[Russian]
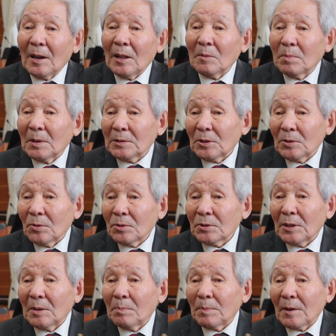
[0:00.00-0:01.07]

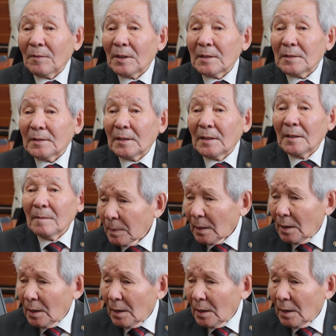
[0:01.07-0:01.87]
Алмазоносной провинции.